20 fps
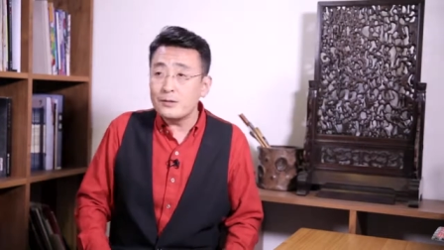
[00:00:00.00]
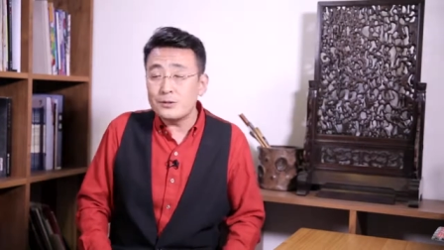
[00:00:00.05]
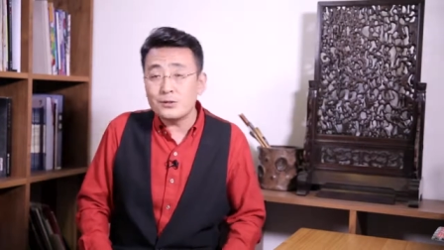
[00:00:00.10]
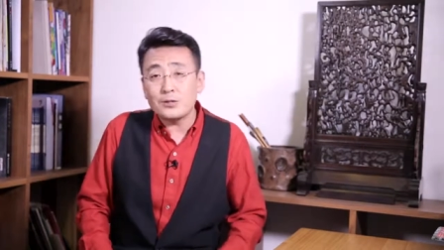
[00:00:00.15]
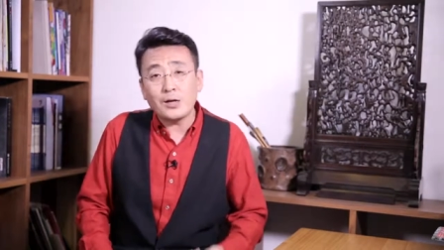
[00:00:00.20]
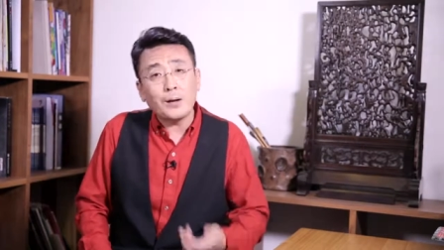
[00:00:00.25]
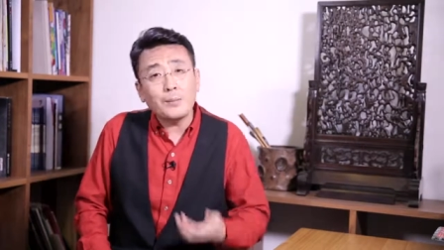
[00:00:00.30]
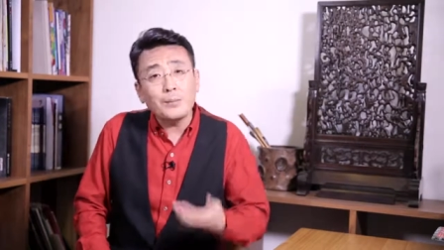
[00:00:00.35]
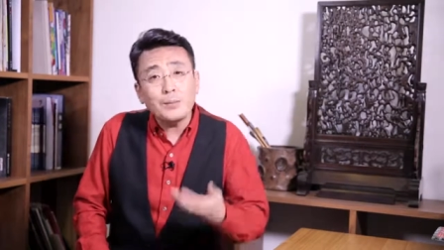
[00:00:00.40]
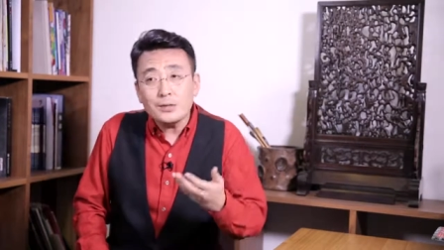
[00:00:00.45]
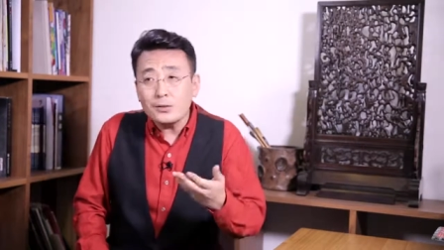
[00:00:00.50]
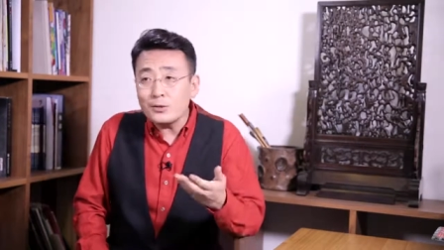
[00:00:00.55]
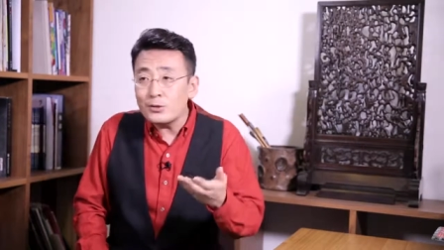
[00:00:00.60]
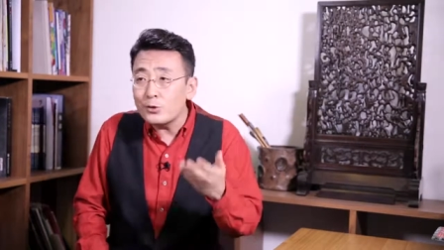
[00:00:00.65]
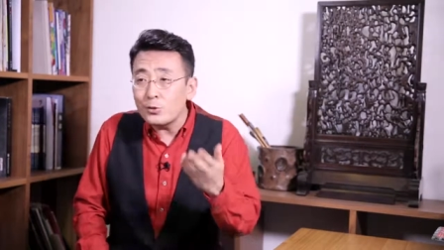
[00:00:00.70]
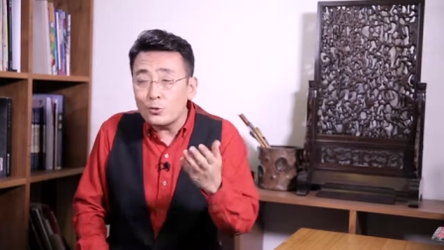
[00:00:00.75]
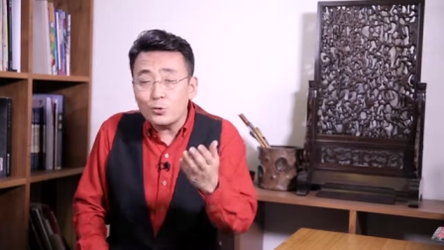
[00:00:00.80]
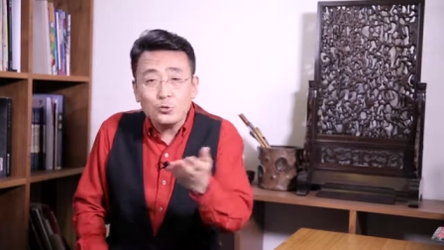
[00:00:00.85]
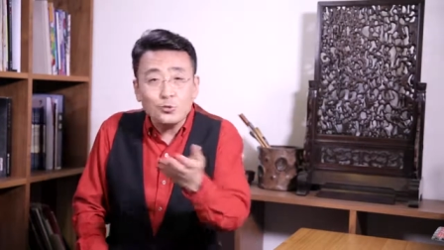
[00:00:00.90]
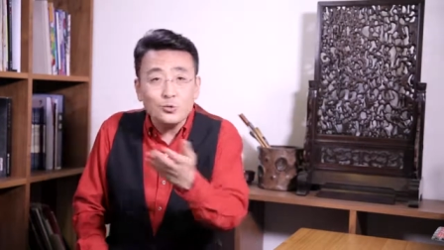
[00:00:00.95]
咱们
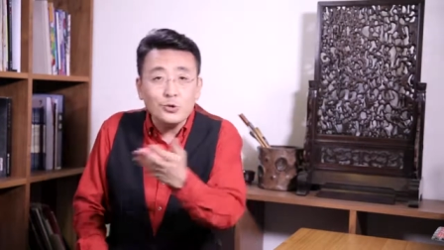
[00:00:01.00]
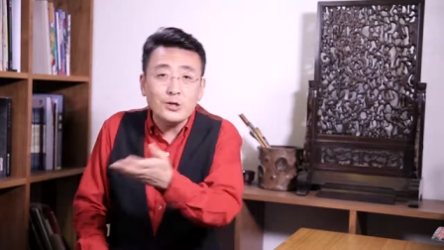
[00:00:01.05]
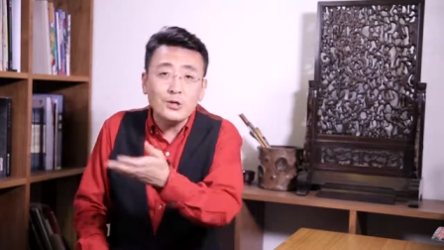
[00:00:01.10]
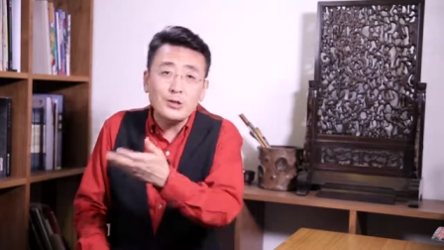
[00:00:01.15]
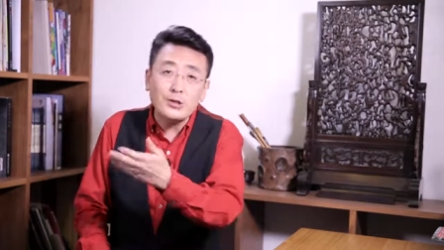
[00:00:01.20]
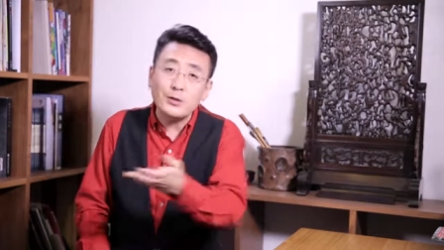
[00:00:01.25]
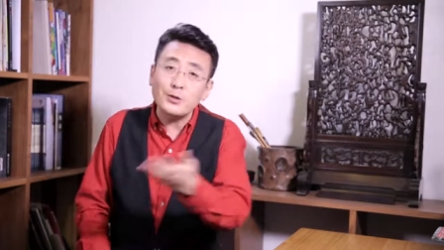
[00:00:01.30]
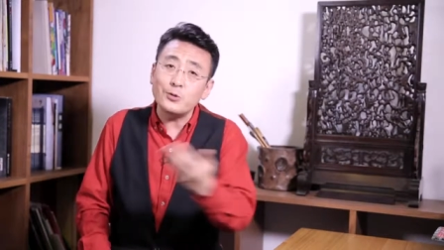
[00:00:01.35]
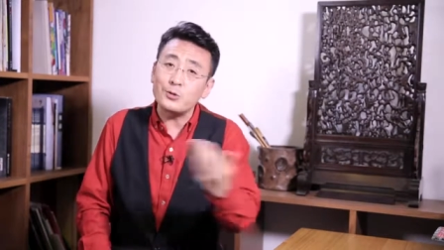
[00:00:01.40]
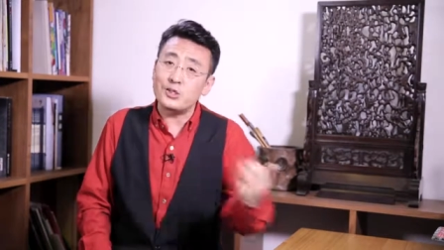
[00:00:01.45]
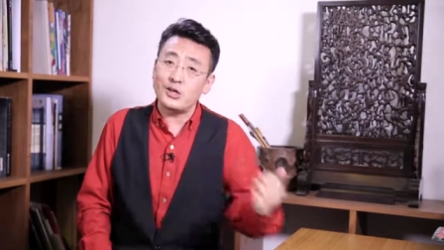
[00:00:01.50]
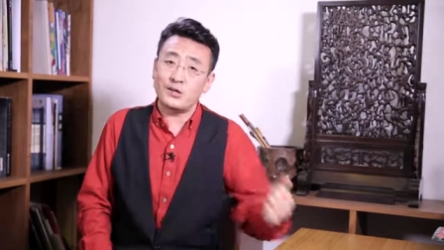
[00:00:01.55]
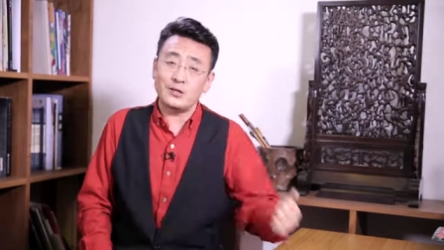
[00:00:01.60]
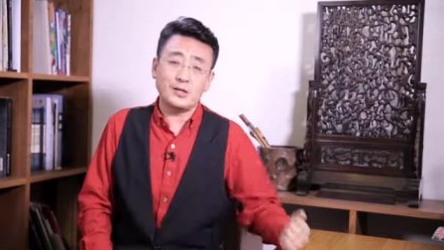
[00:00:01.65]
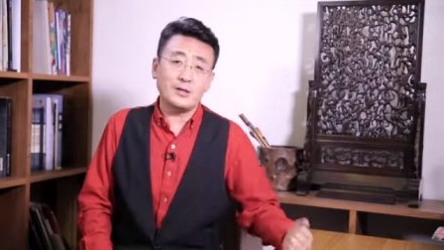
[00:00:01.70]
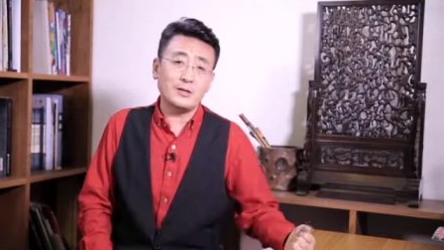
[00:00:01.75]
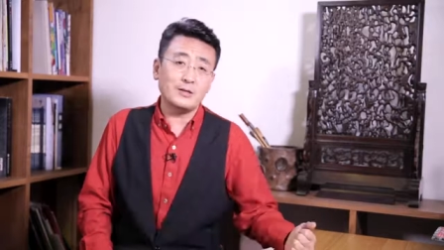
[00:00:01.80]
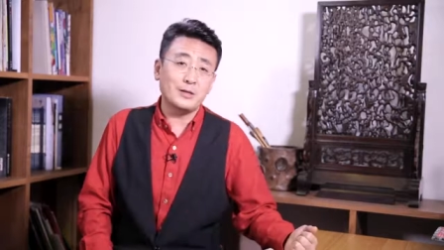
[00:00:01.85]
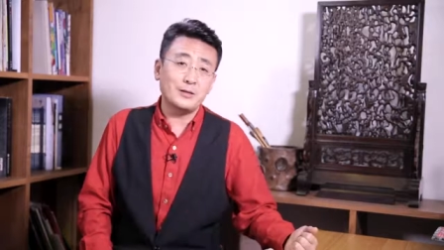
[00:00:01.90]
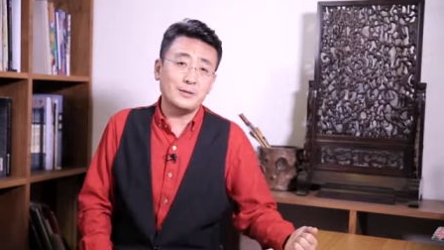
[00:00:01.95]
又如何能够想
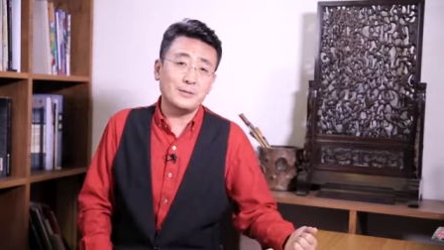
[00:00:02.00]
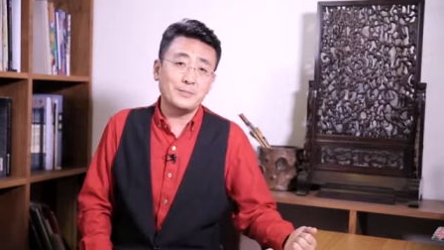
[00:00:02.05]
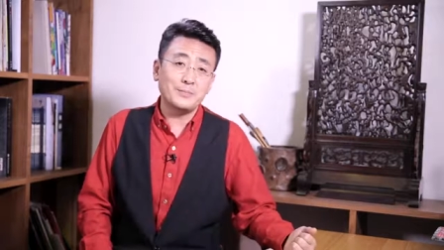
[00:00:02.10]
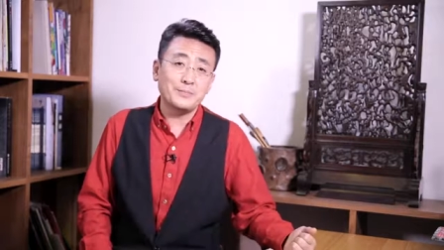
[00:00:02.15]
象呢？